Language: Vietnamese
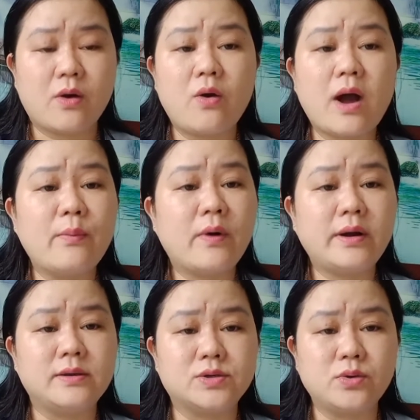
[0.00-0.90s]
cô không có
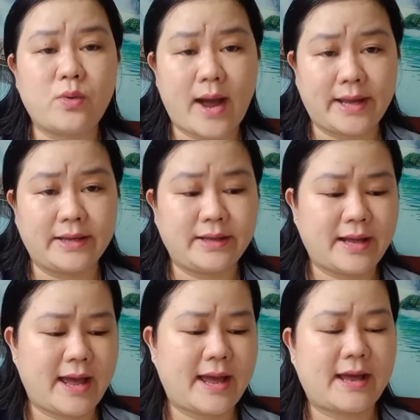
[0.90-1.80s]
đường xuất ngoại
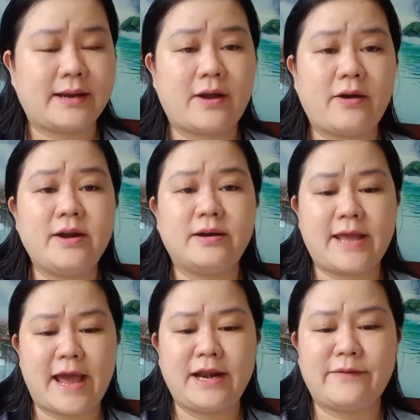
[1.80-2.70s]
à nói đơn
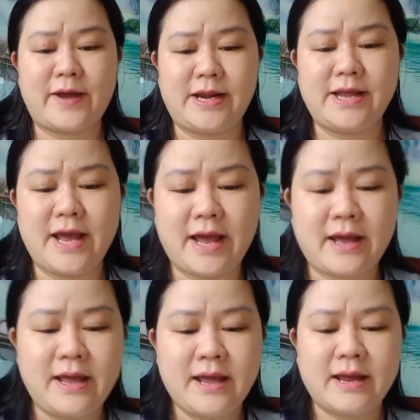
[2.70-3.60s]
giản là vậy đi ha
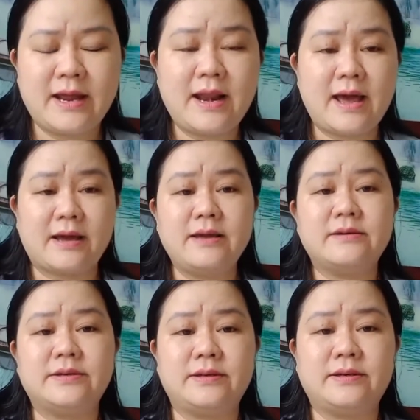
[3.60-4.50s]
cái là cái
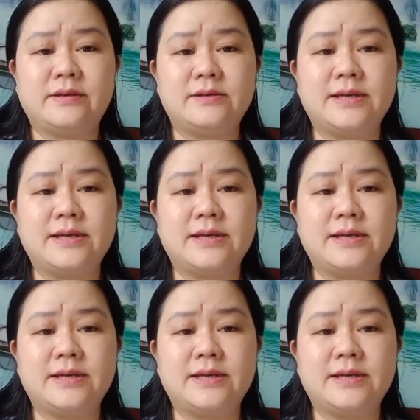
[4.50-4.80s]
người người